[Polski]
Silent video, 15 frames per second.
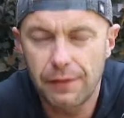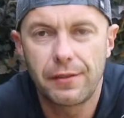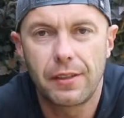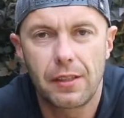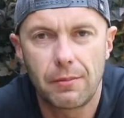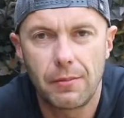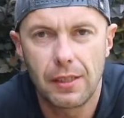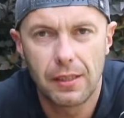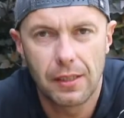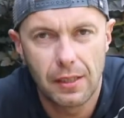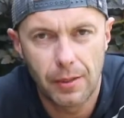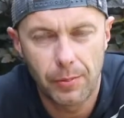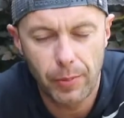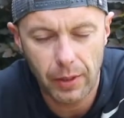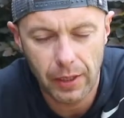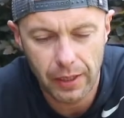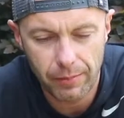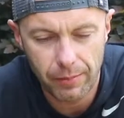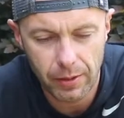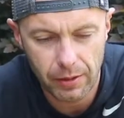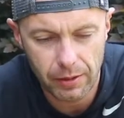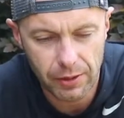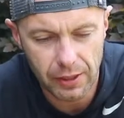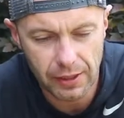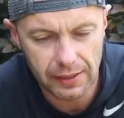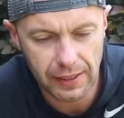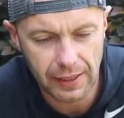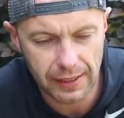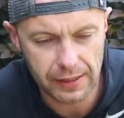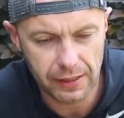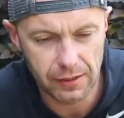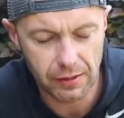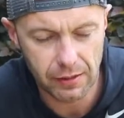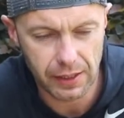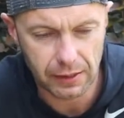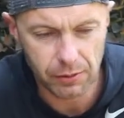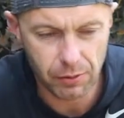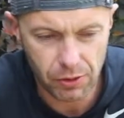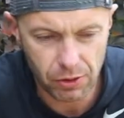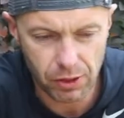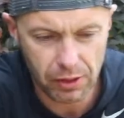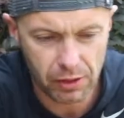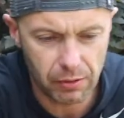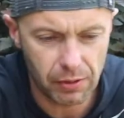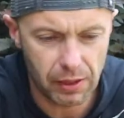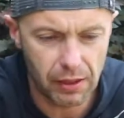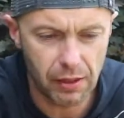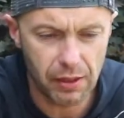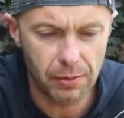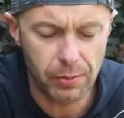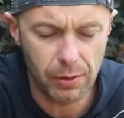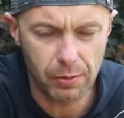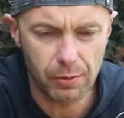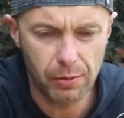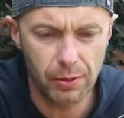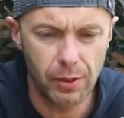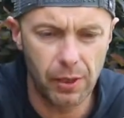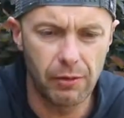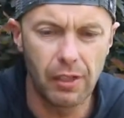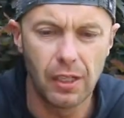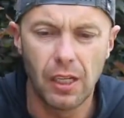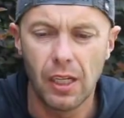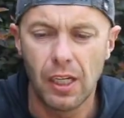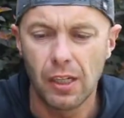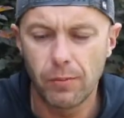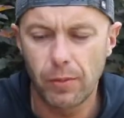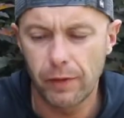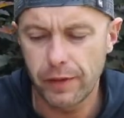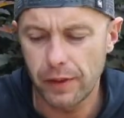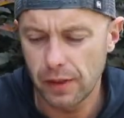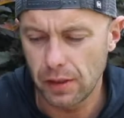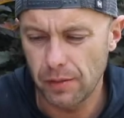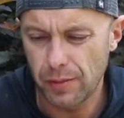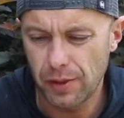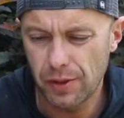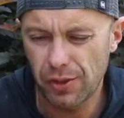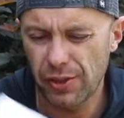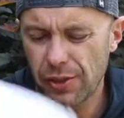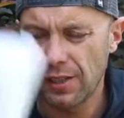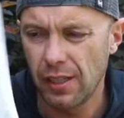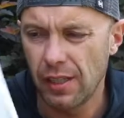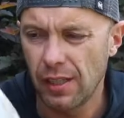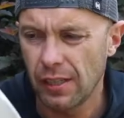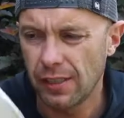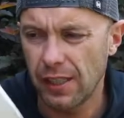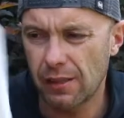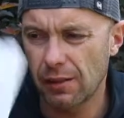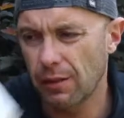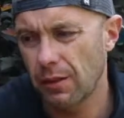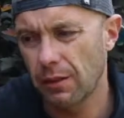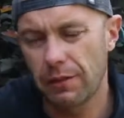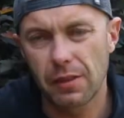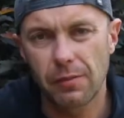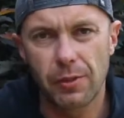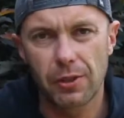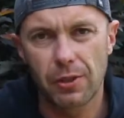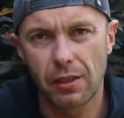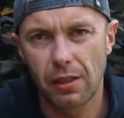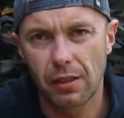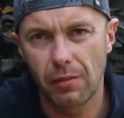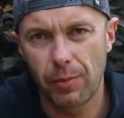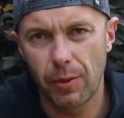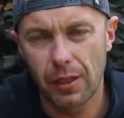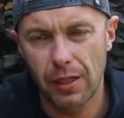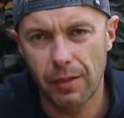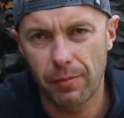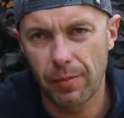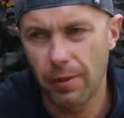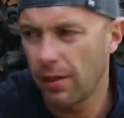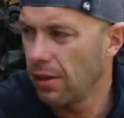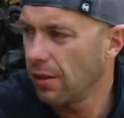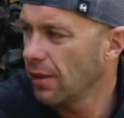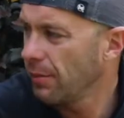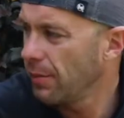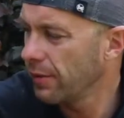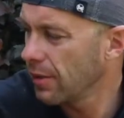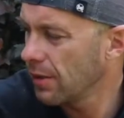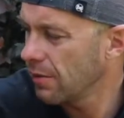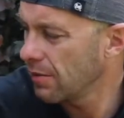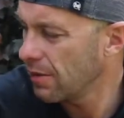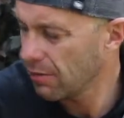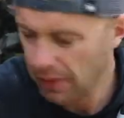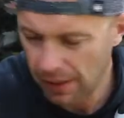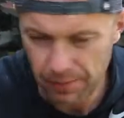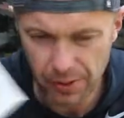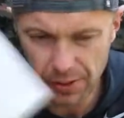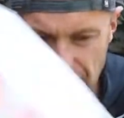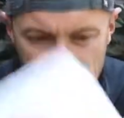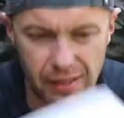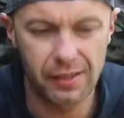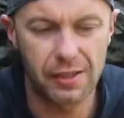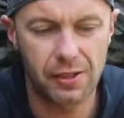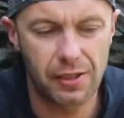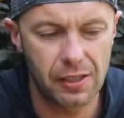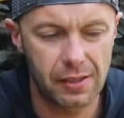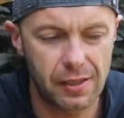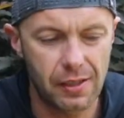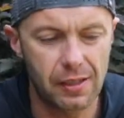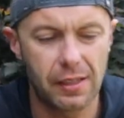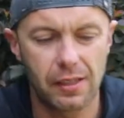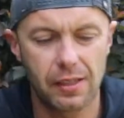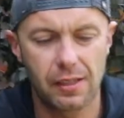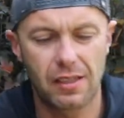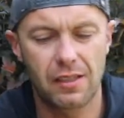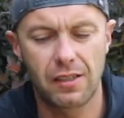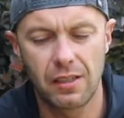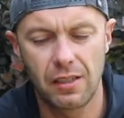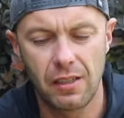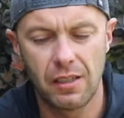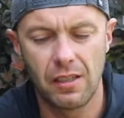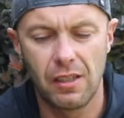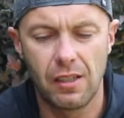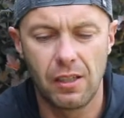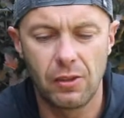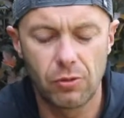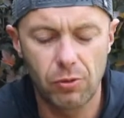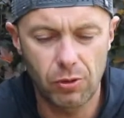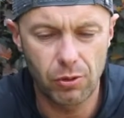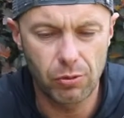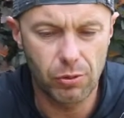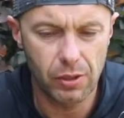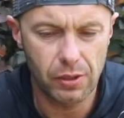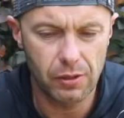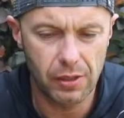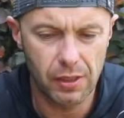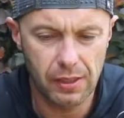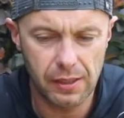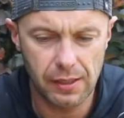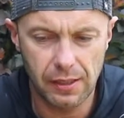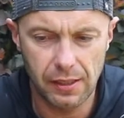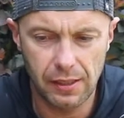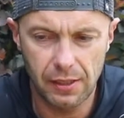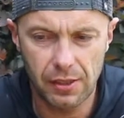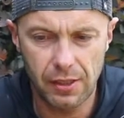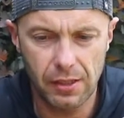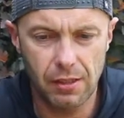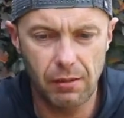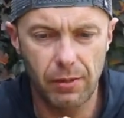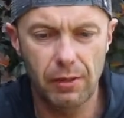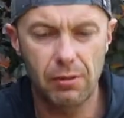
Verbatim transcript: firmy Polar Pro, czyli te akcesoria, którzy, które oni produkują, powinny być jakościowo zbliżone do Polar Pro. Na pewno są słabsze, ale też ta cena jest dużo, dużo korzystniejsza. Co my